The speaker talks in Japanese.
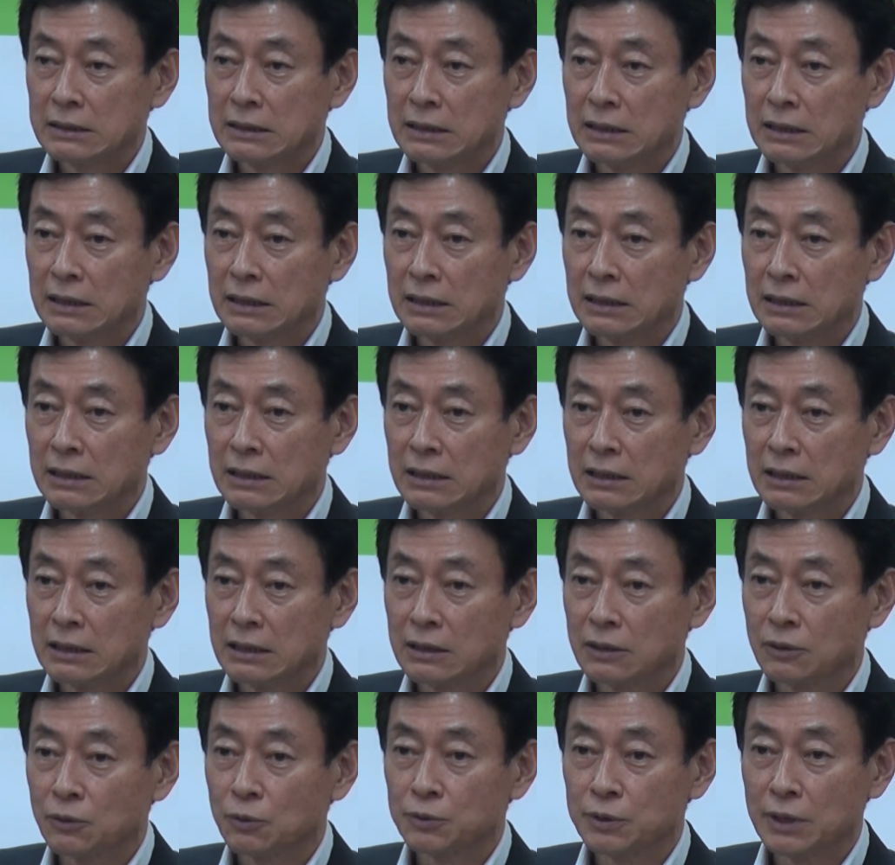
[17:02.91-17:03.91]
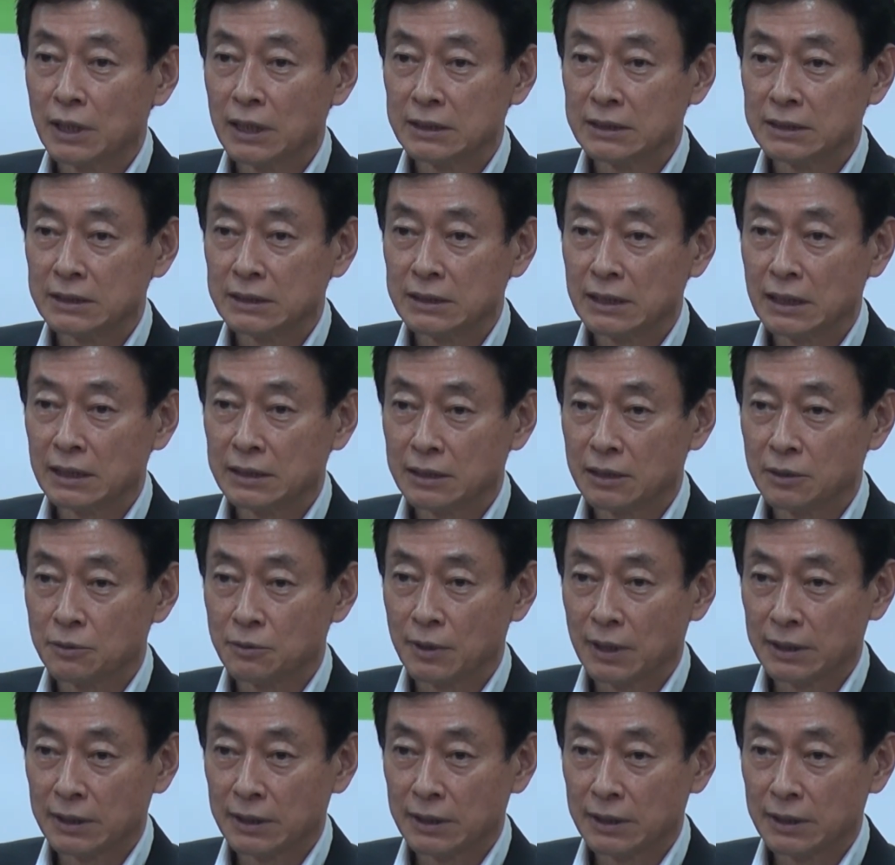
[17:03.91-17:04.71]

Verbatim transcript: えー、困難になっている